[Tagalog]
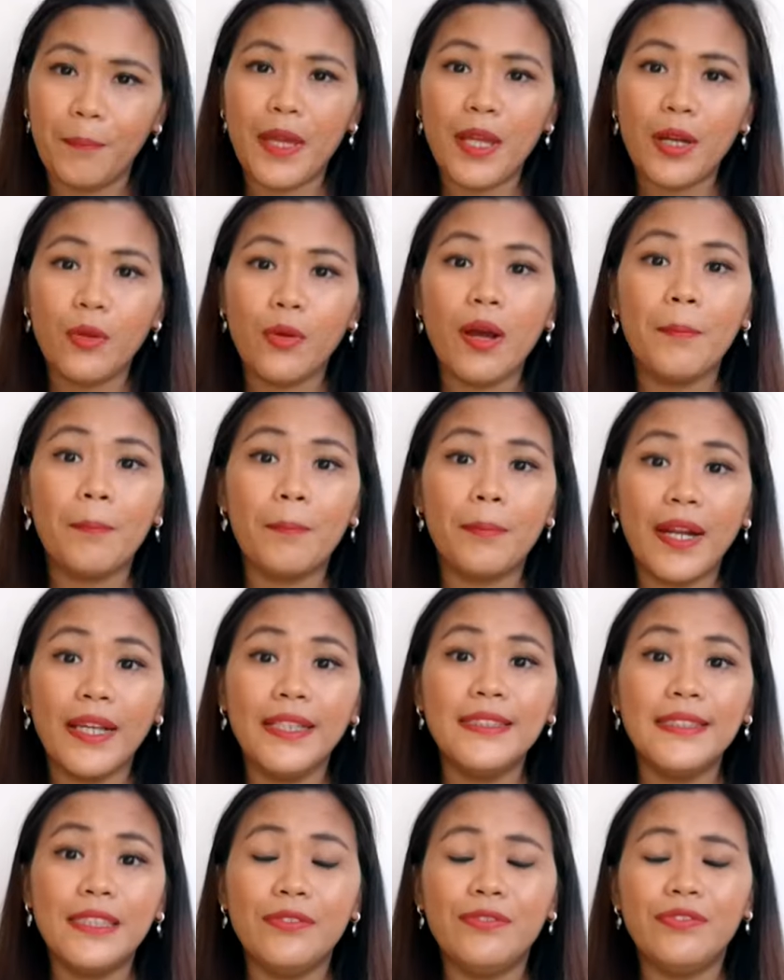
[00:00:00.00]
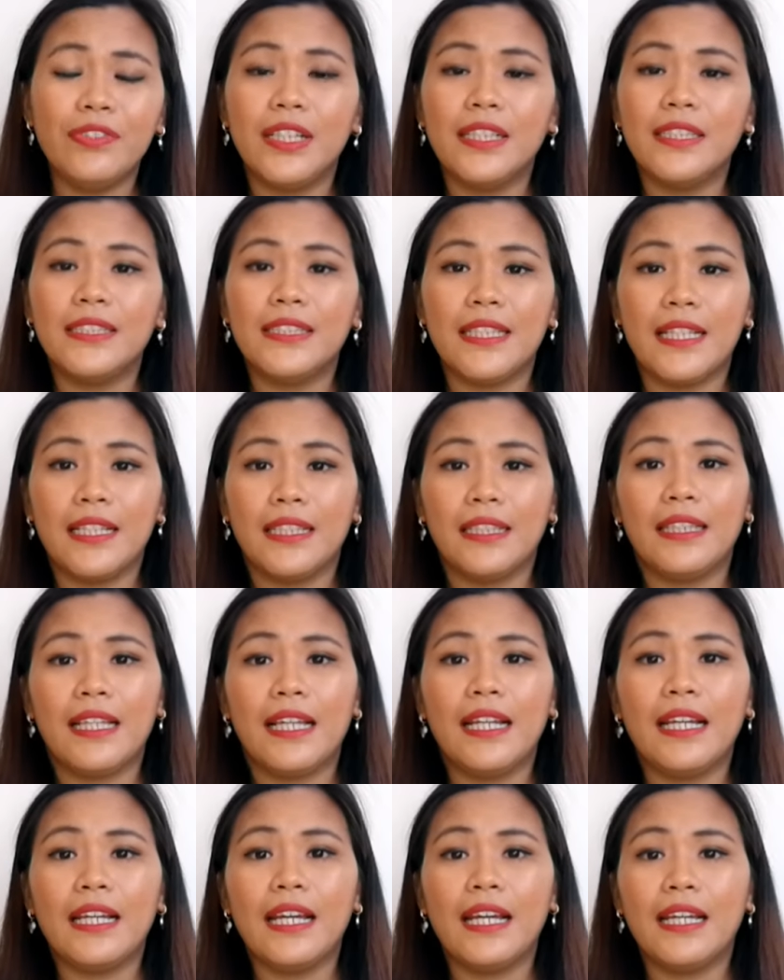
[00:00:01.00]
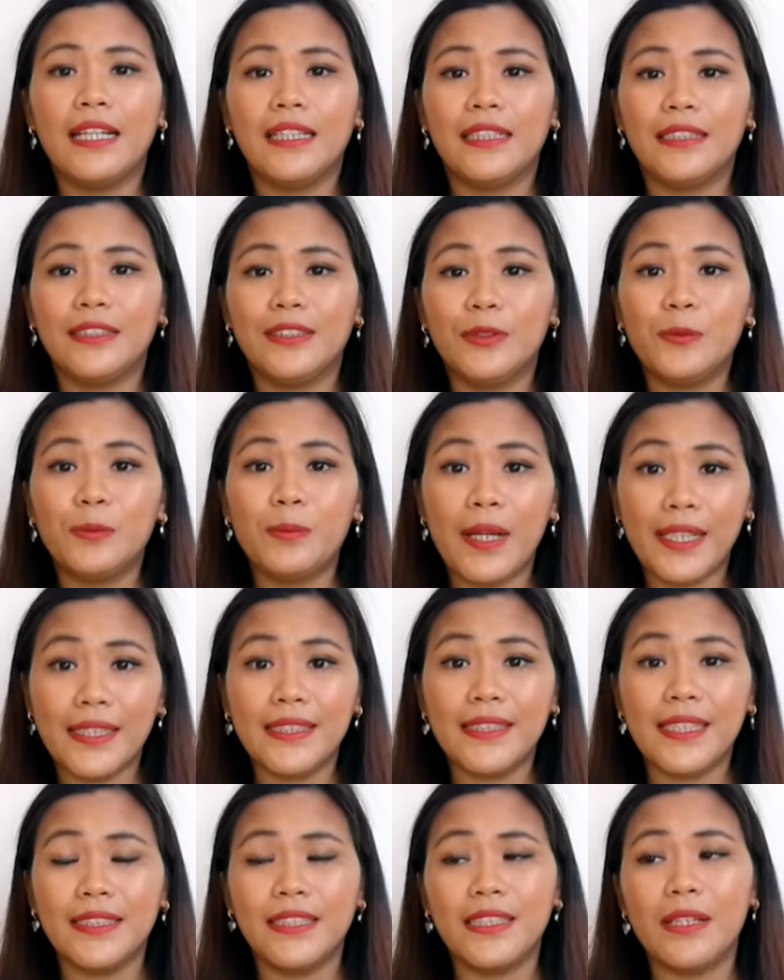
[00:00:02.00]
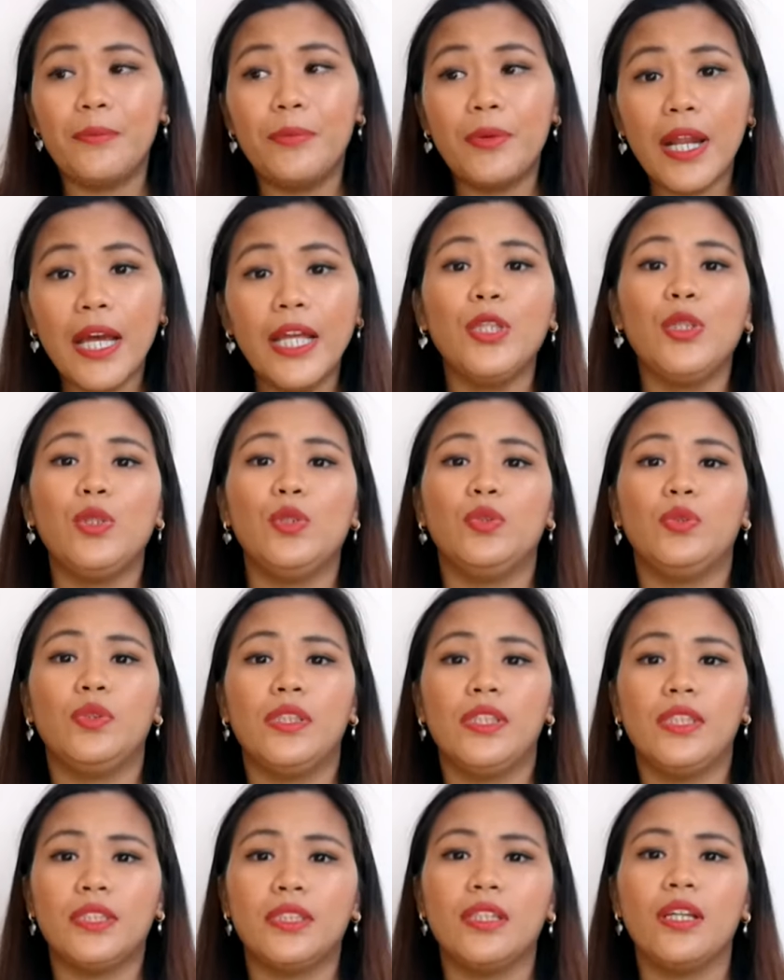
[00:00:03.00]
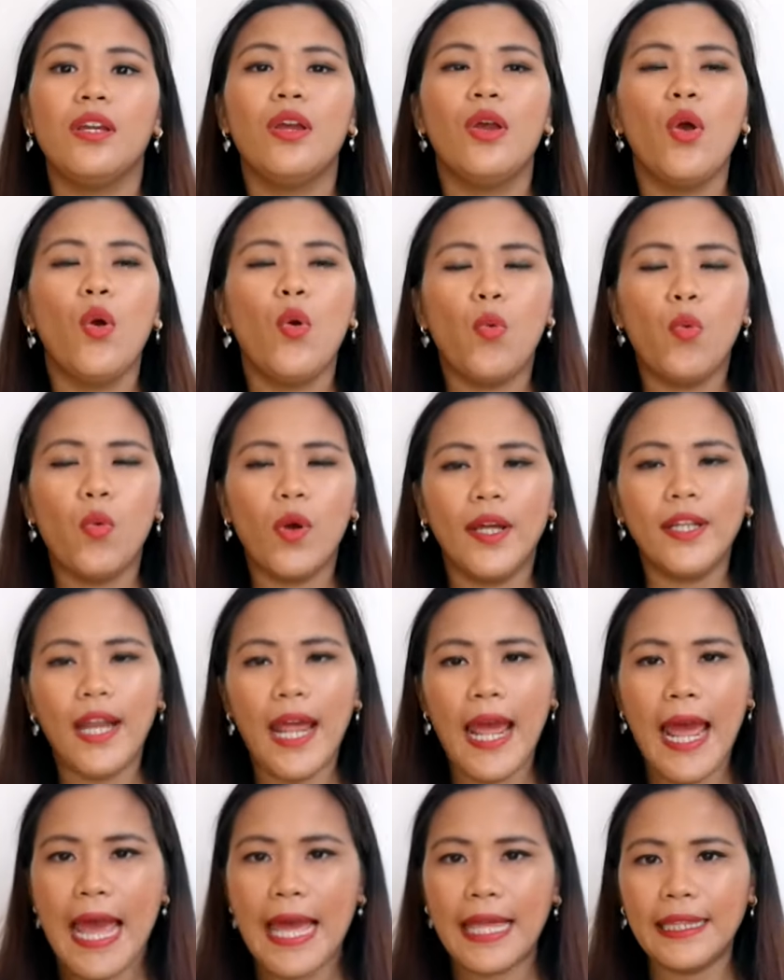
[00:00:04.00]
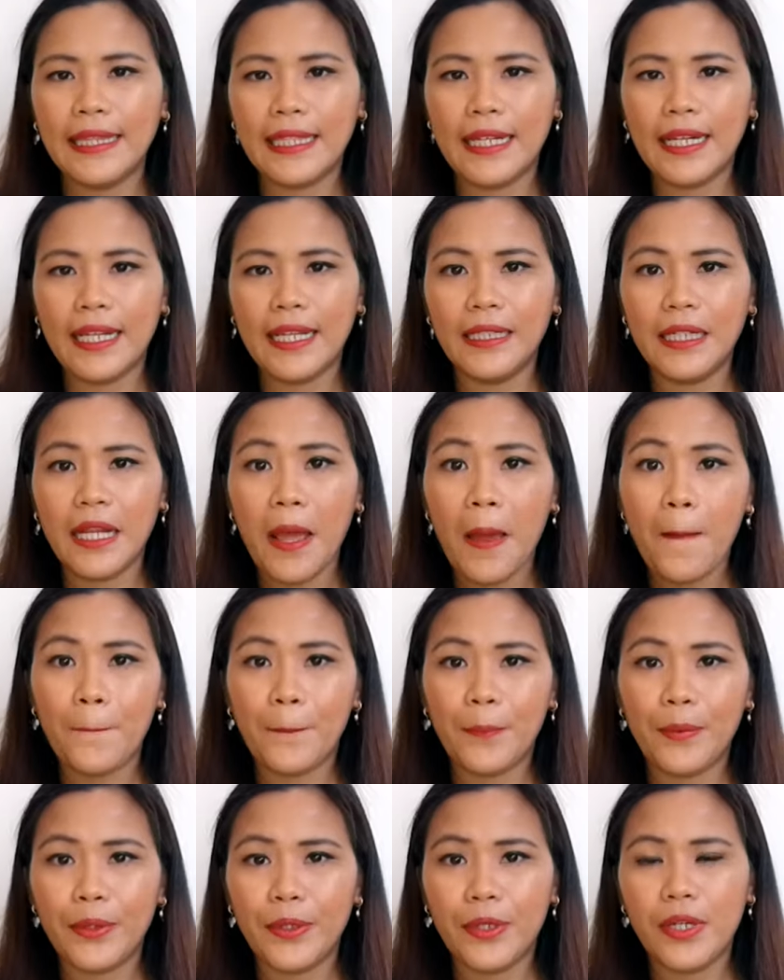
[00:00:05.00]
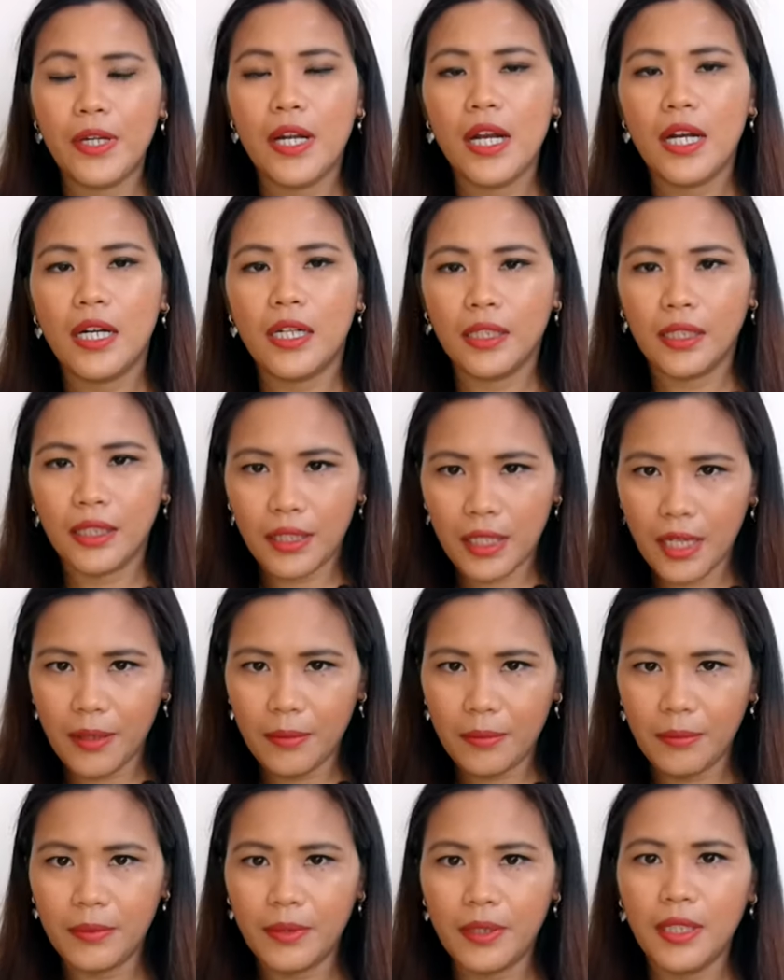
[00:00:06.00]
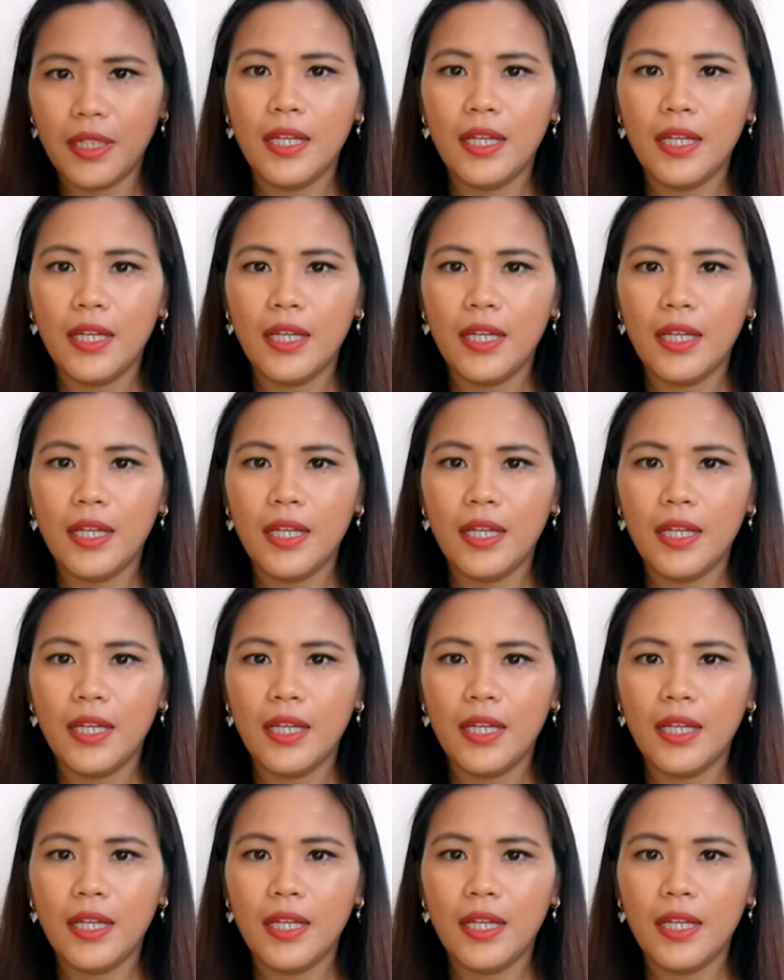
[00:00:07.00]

Pero ang price difference lang talaga ng subasta sa brand new is 100 per gram.